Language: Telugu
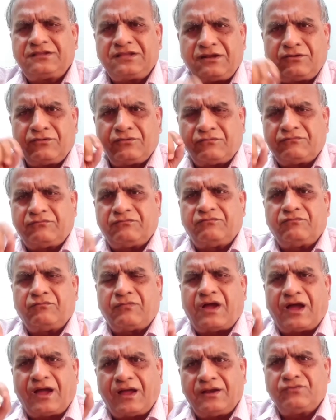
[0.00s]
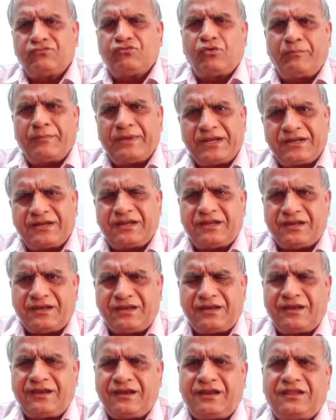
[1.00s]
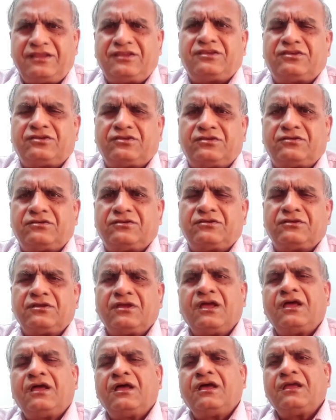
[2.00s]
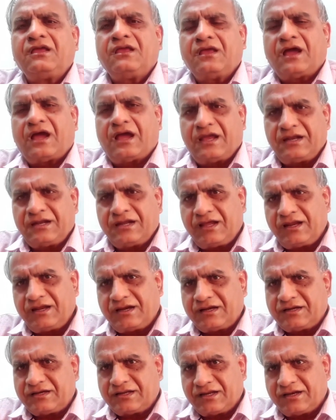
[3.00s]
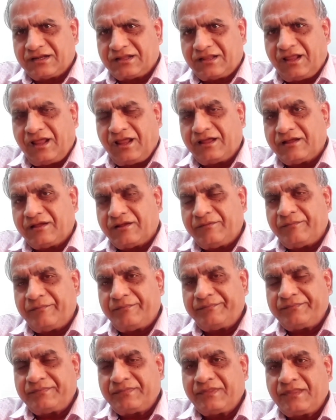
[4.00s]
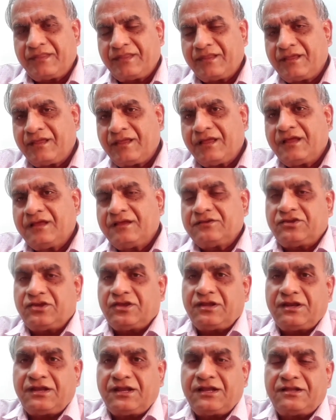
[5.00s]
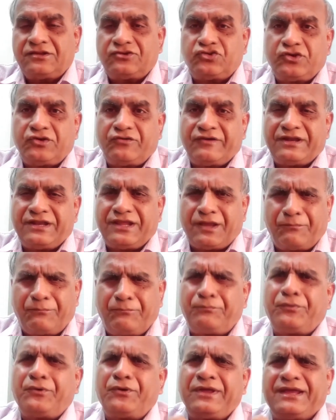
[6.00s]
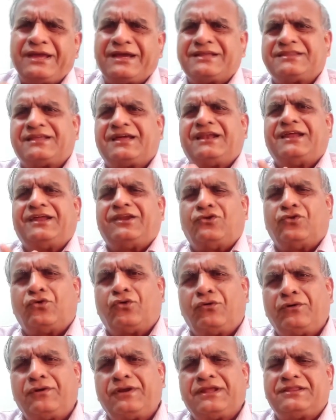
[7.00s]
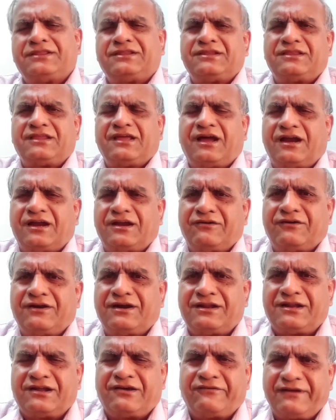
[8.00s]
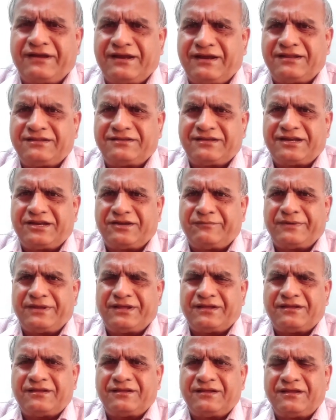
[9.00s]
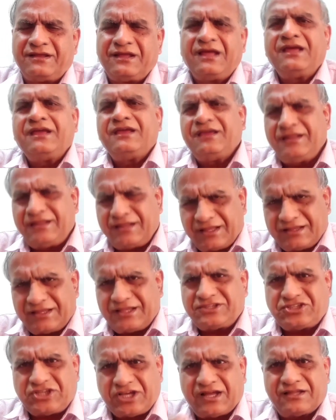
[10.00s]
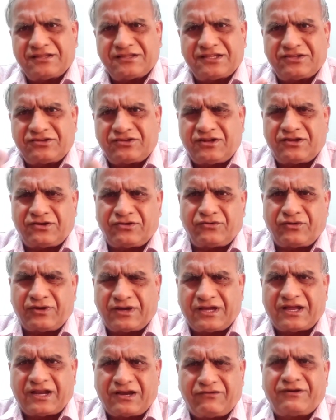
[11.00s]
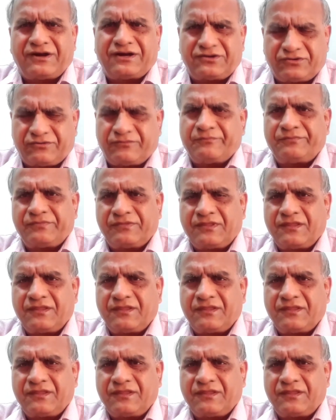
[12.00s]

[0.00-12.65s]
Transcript: అసలు ఆన్ ఉమెన్ అని ఇన్ని ఆయన గారు అంటారు కదా సీరియల్స్ ఇవన్నీ ఎప్పుడు ఎగతాలే నోరెత్తితే ఆడవాళ్ళని అవహేళన చేయటమే ఇదంతా ఛాందస్లకు ఒక అలవాటు